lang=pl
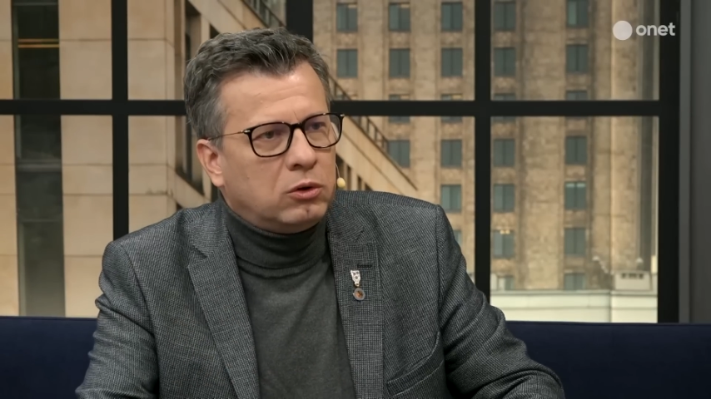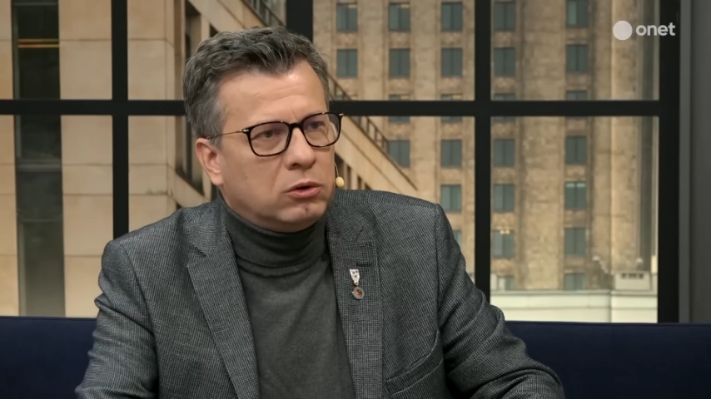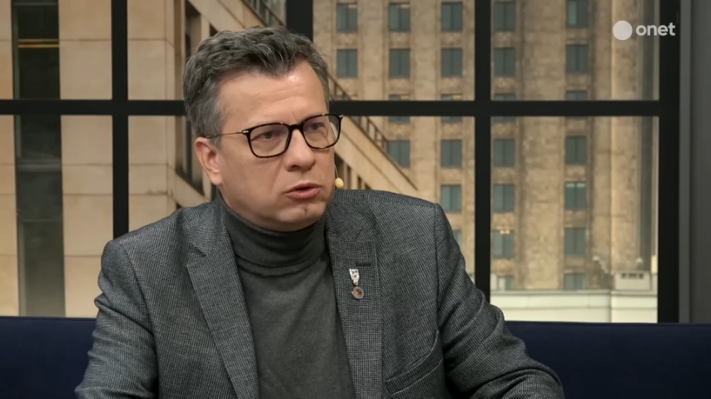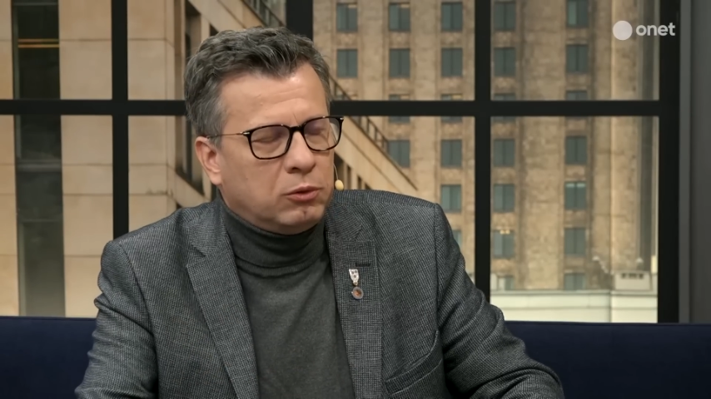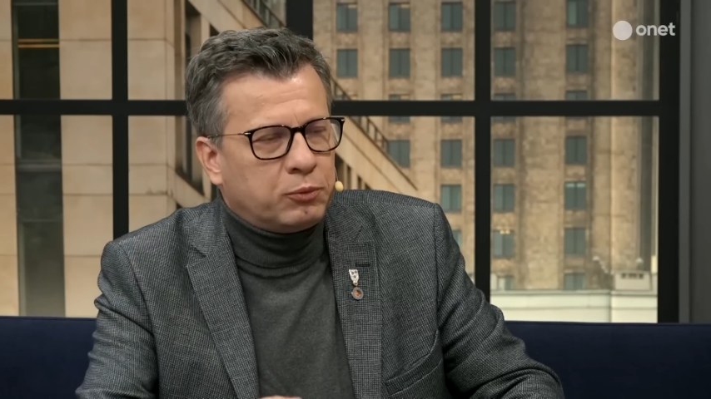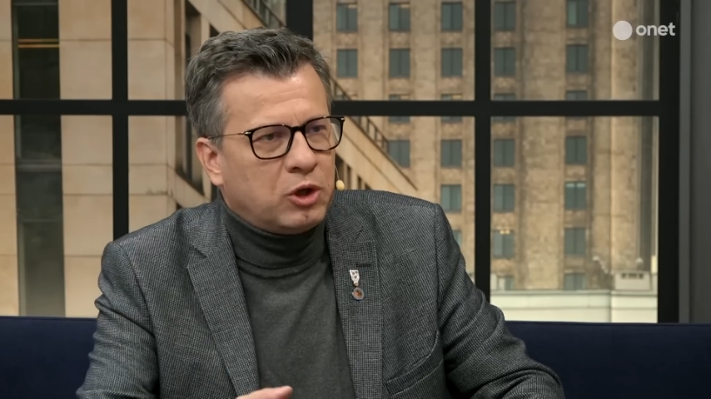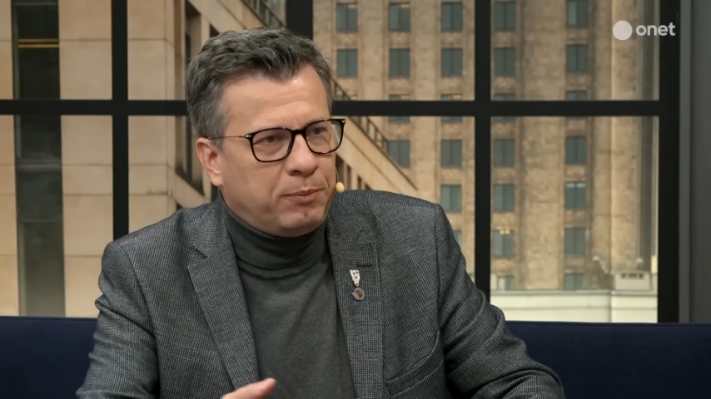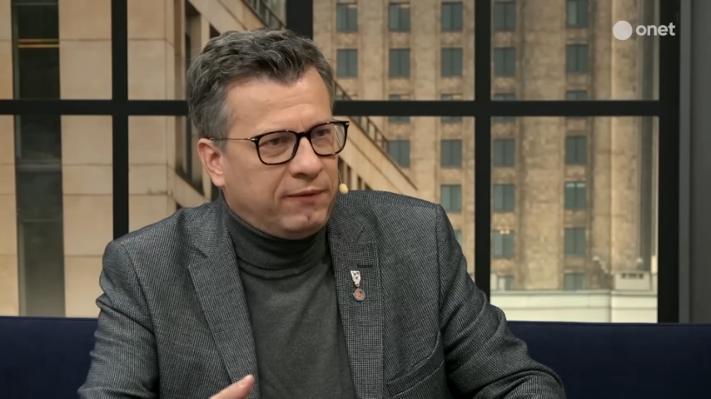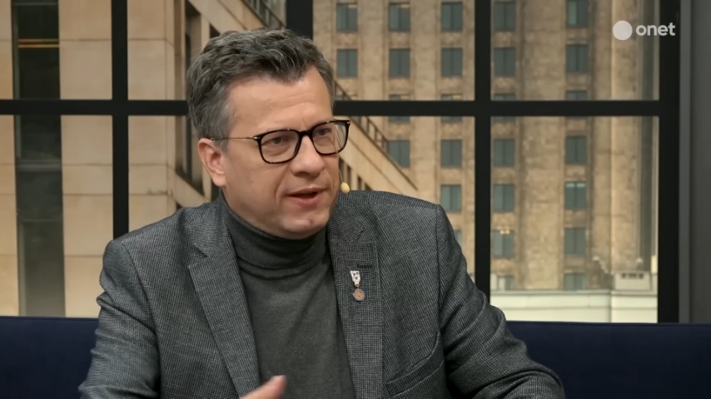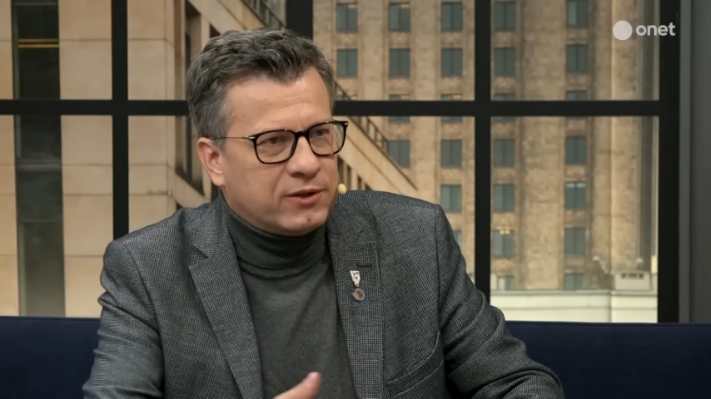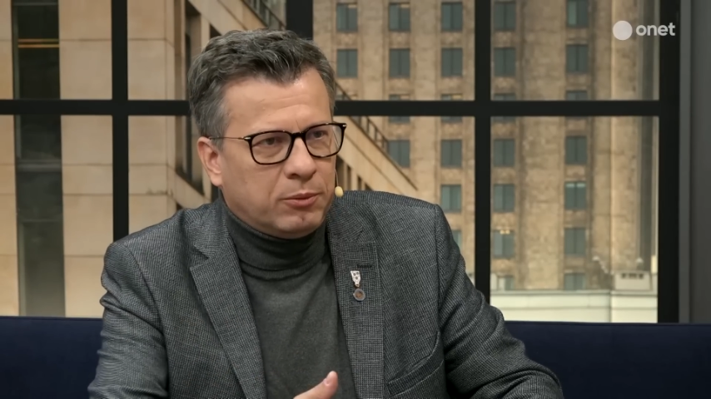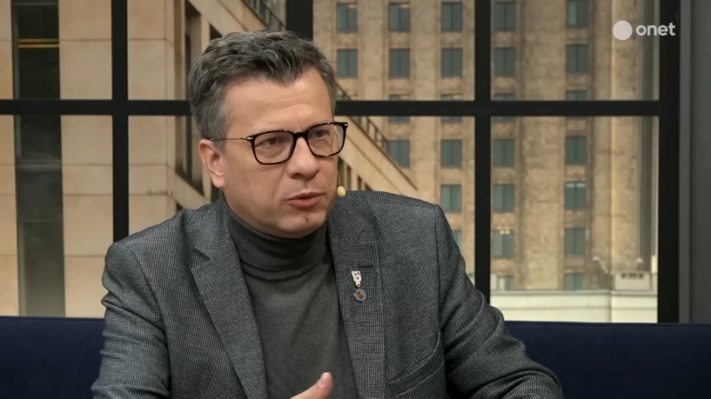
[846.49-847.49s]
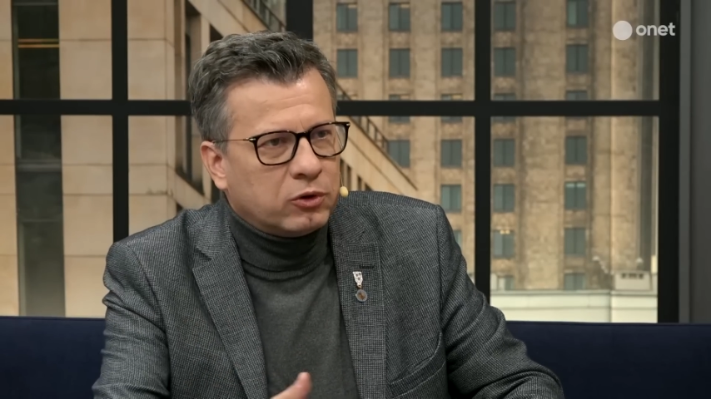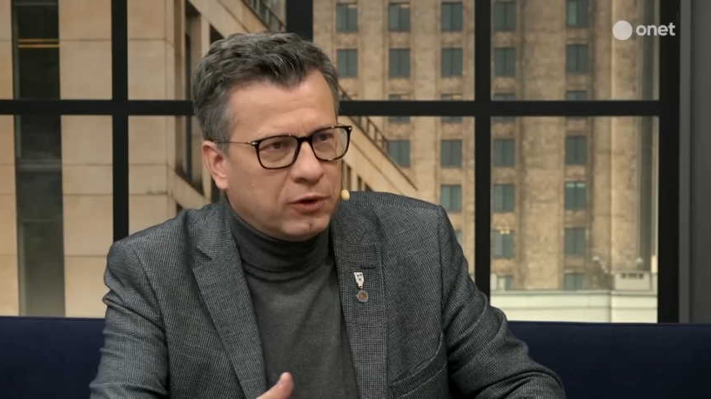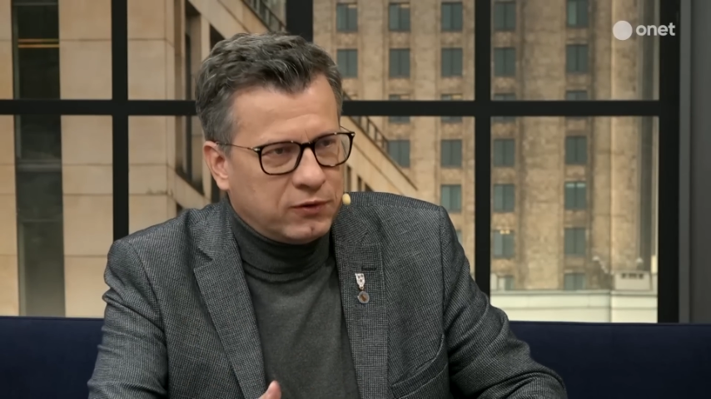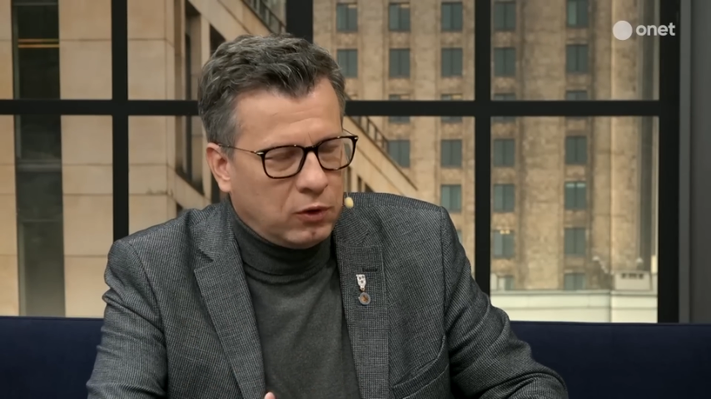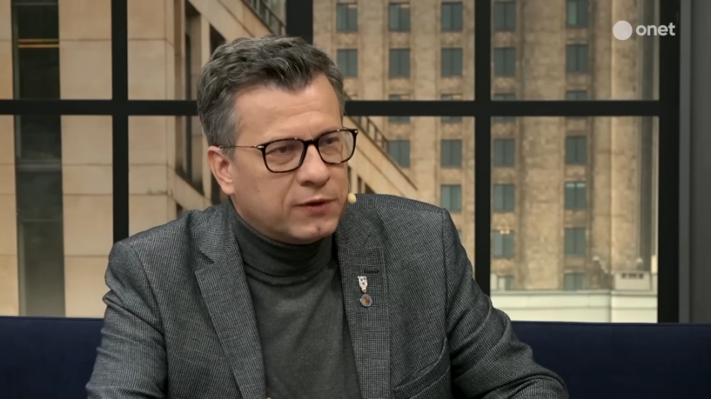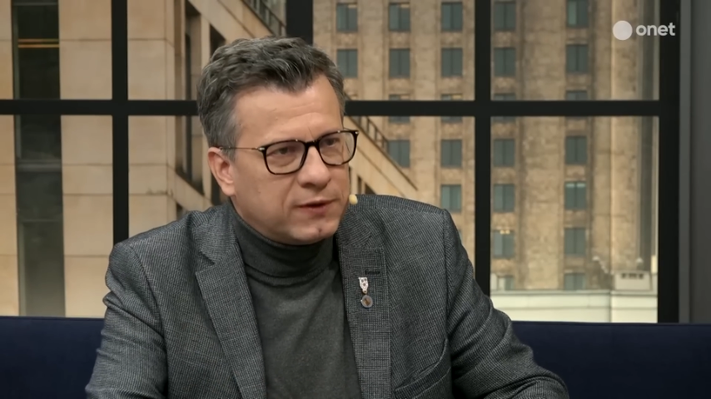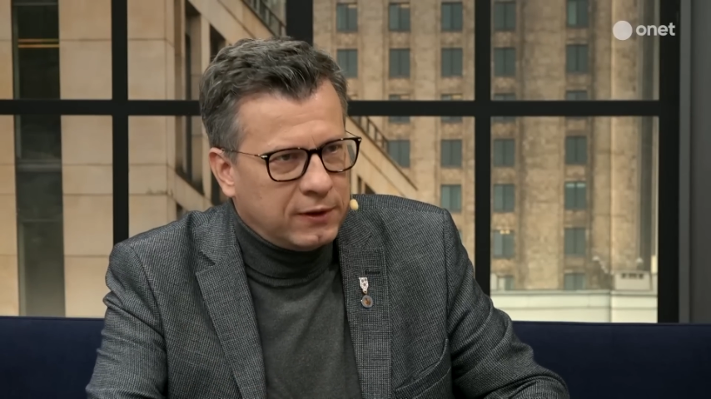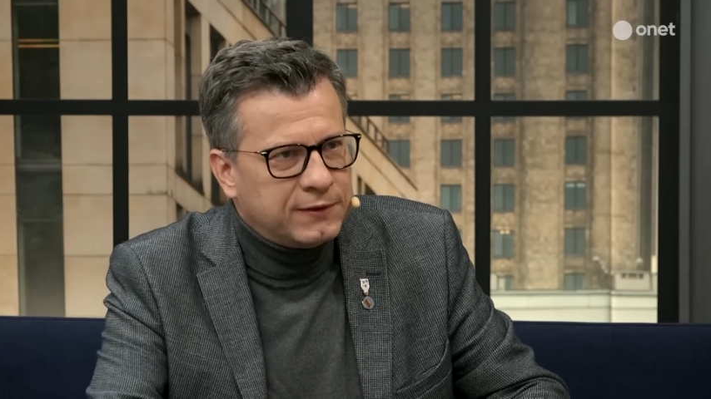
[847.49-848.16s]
to, to przeprowadzą, bo to jest, to, jest,